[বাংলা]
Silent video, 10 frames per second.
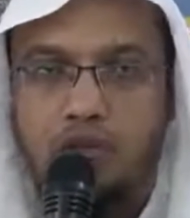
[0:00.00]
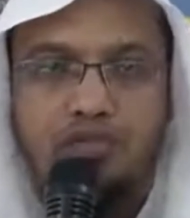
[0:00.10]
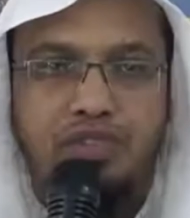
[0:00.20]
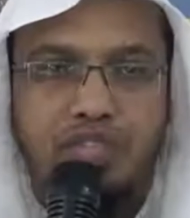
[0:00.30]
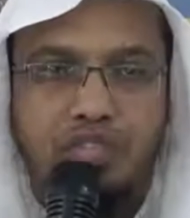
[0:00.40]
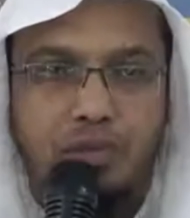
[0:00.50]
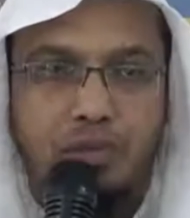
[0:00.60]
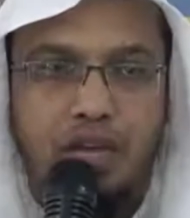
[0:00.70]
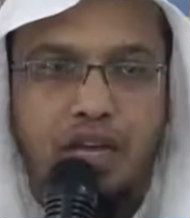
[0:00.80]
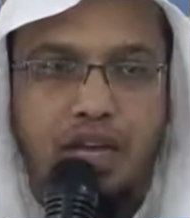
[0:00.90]
তখন ফেরেশতারা
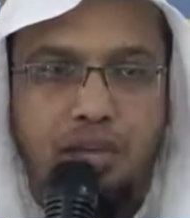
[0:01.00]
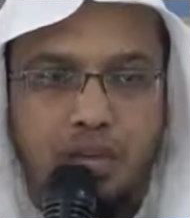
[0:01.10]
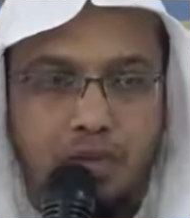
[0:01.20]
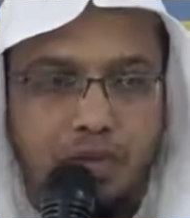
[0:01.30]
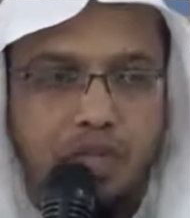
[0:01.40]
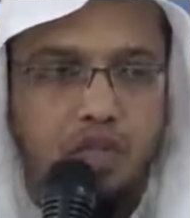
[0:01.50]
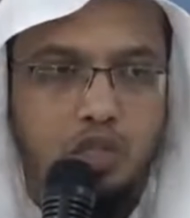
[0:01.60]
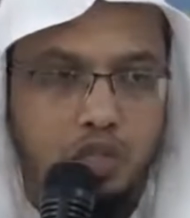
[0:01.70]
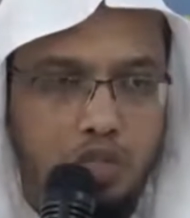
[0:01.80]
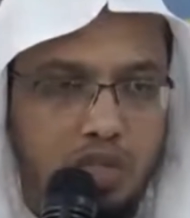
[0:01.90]
বললেন আমরা তোমাকে
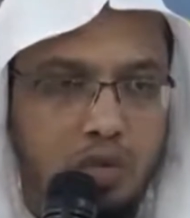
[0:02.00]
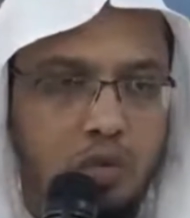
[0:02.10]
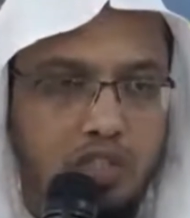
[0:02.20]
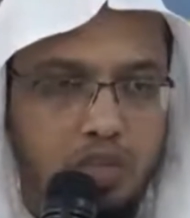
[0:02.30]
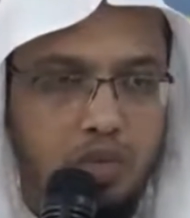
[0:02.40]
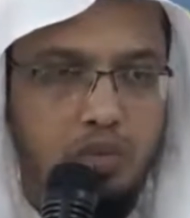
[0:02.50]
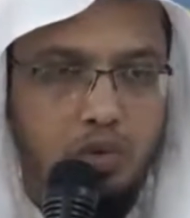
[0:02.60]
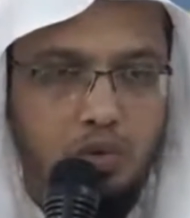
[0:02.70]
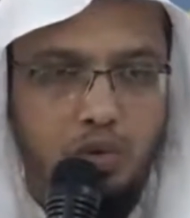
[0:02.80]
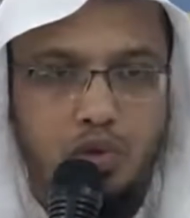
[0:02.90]
সহযোগিতা করছি তুমি
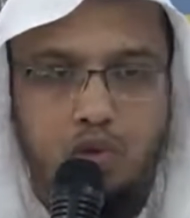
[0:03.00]
ওঠো